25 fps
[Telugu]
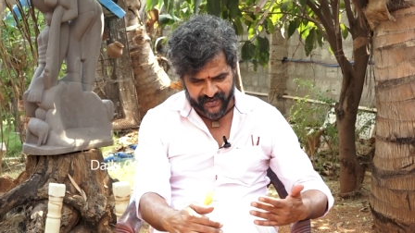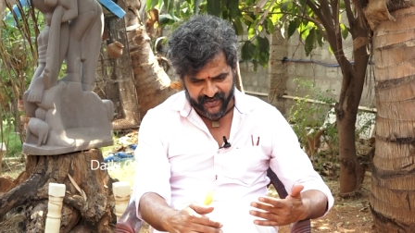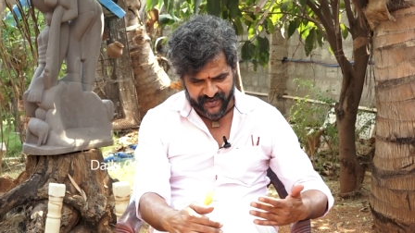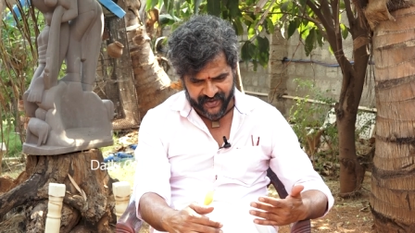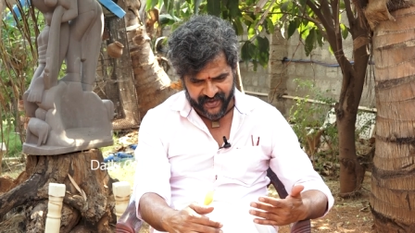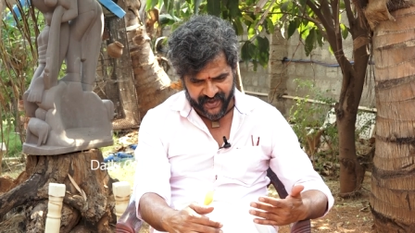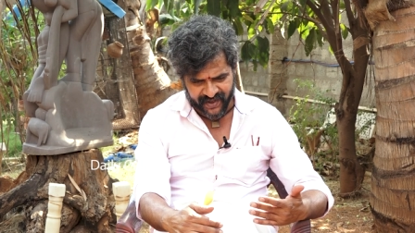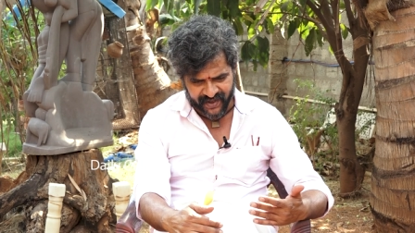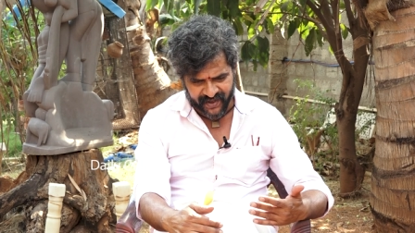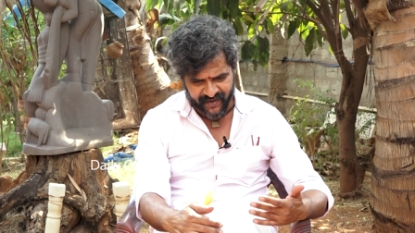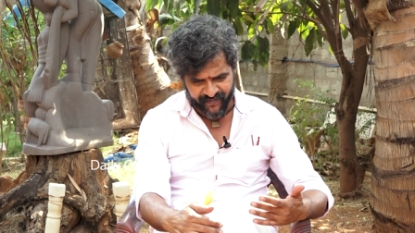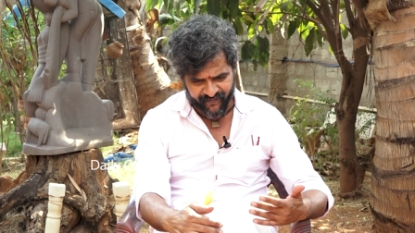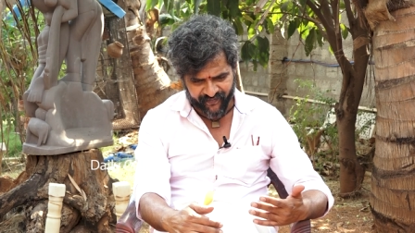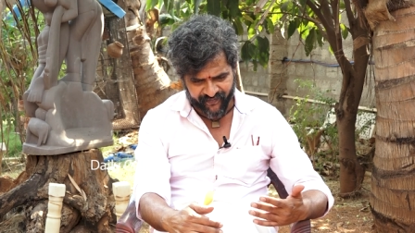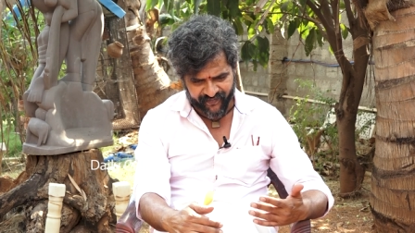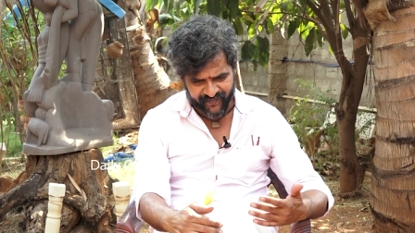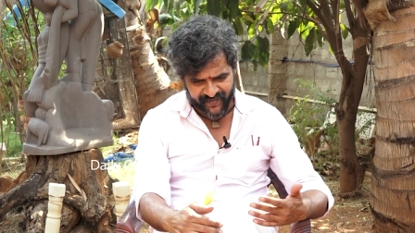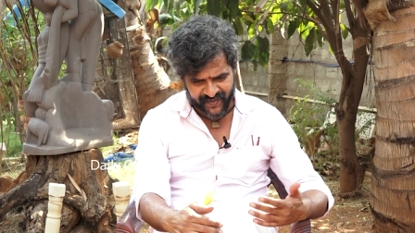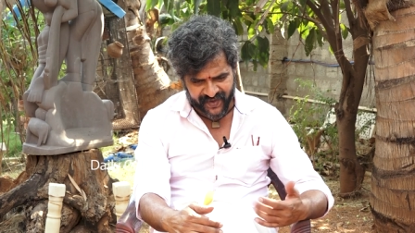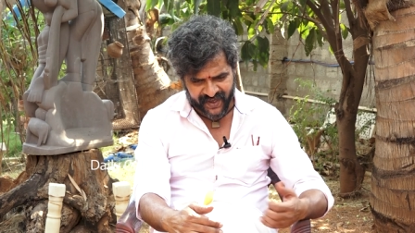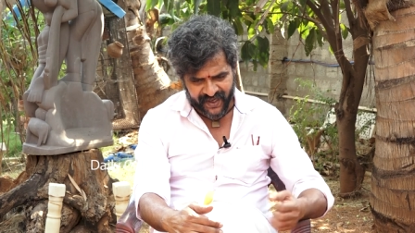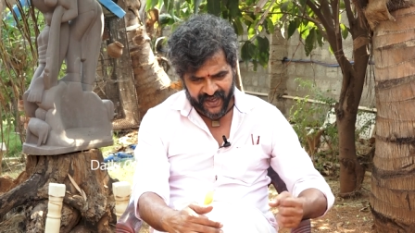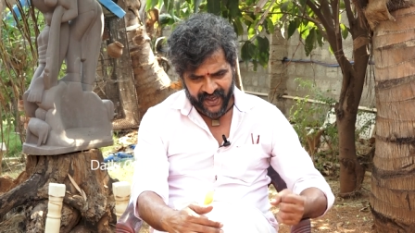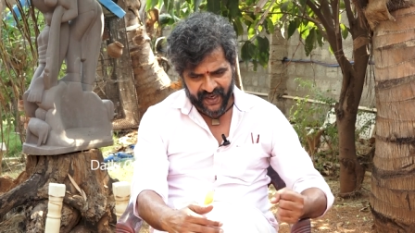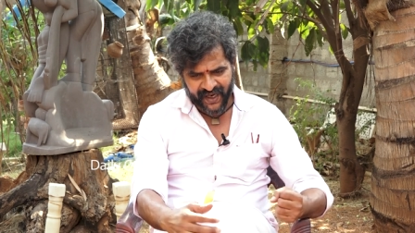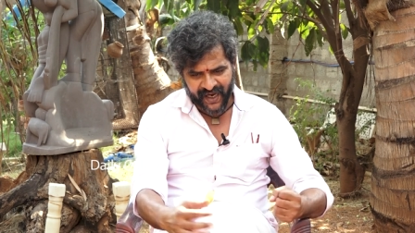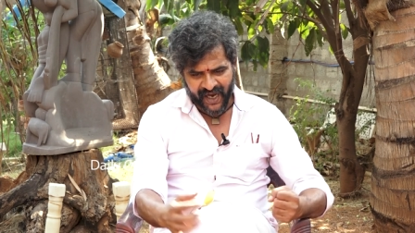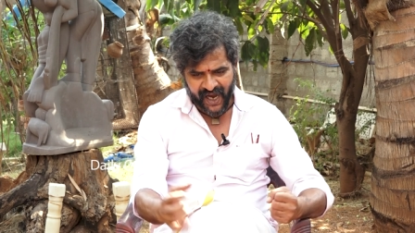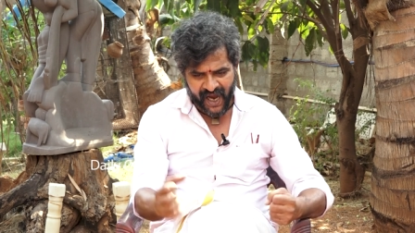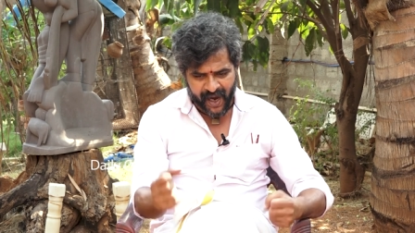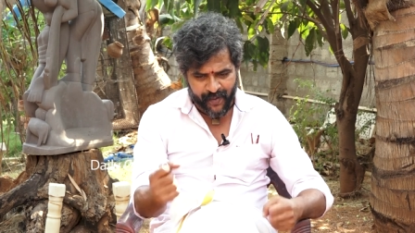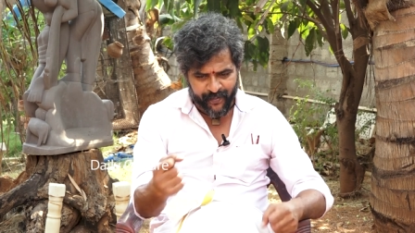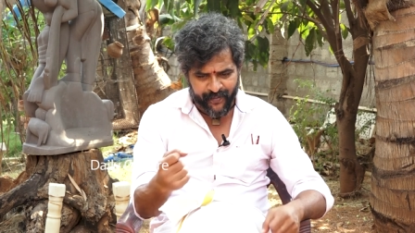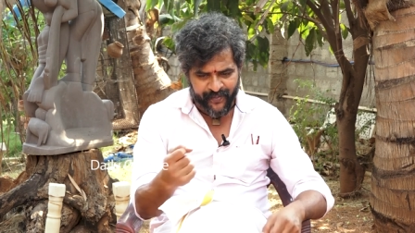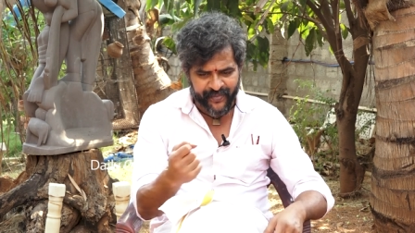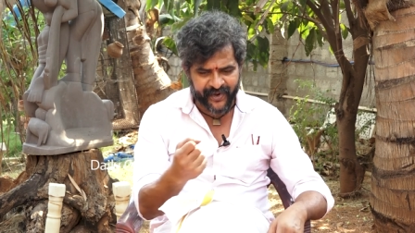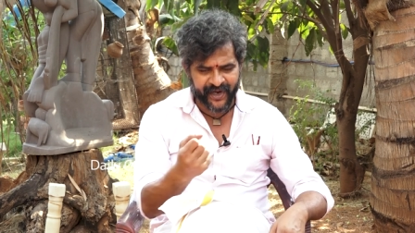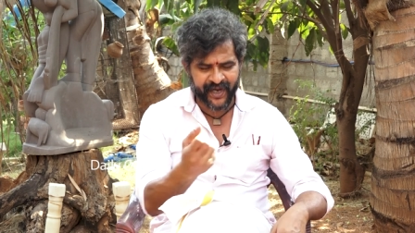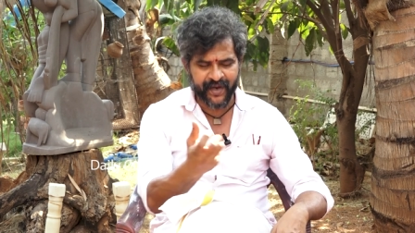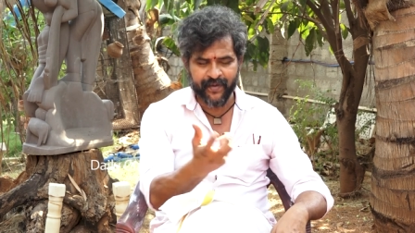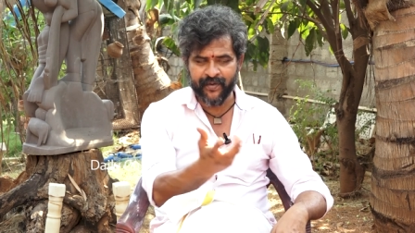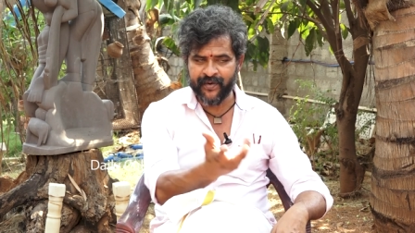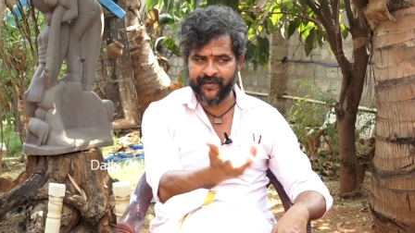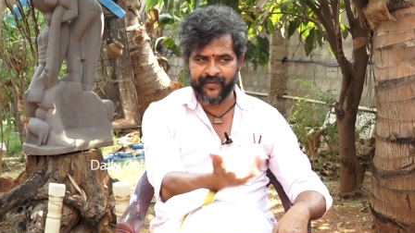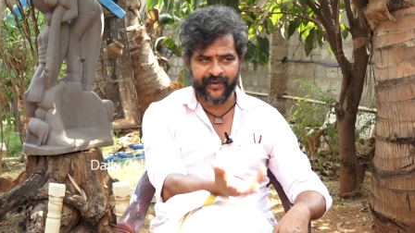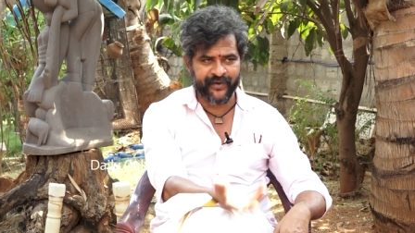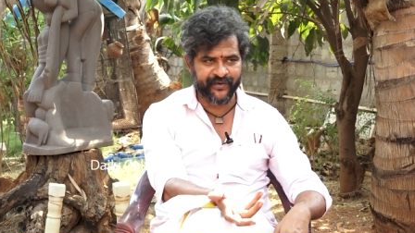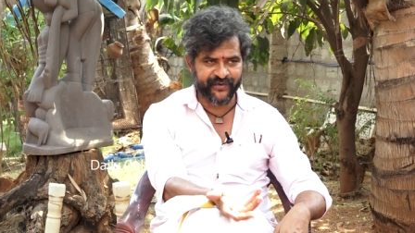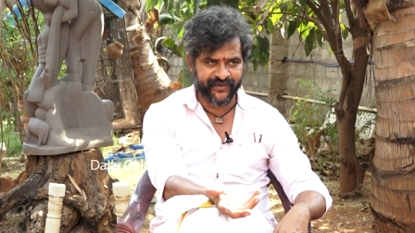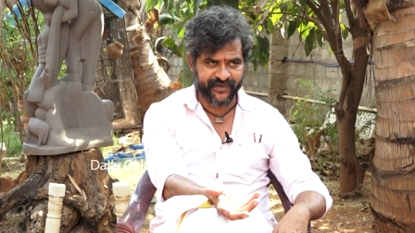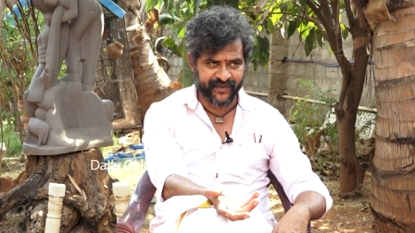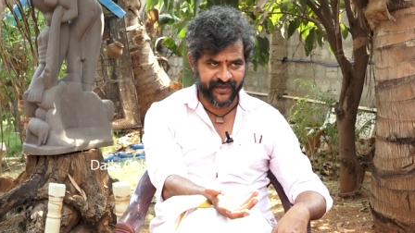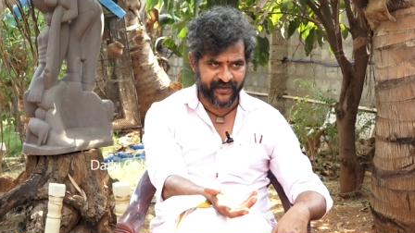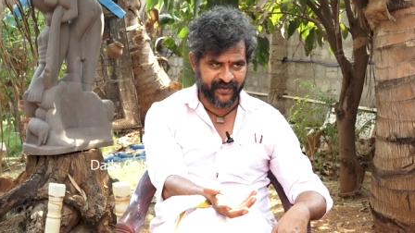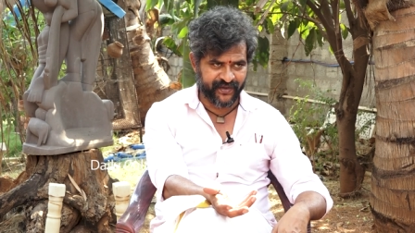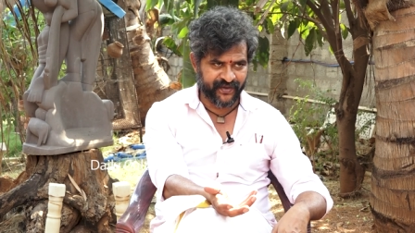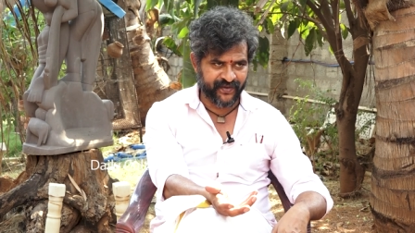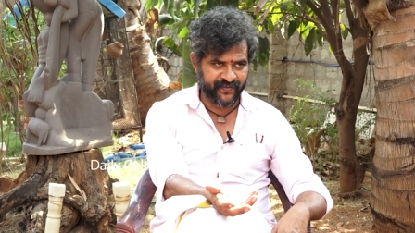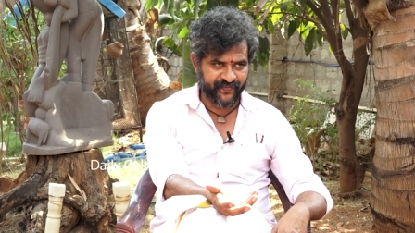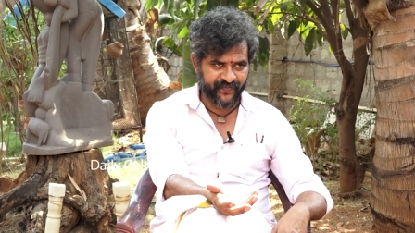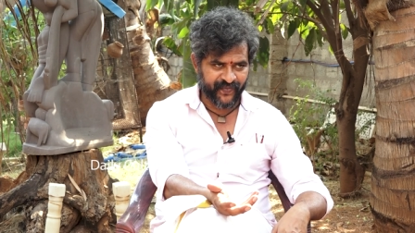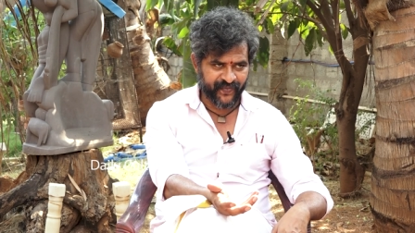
చూస్తే ఆ ప్రేమ పుడుతుంది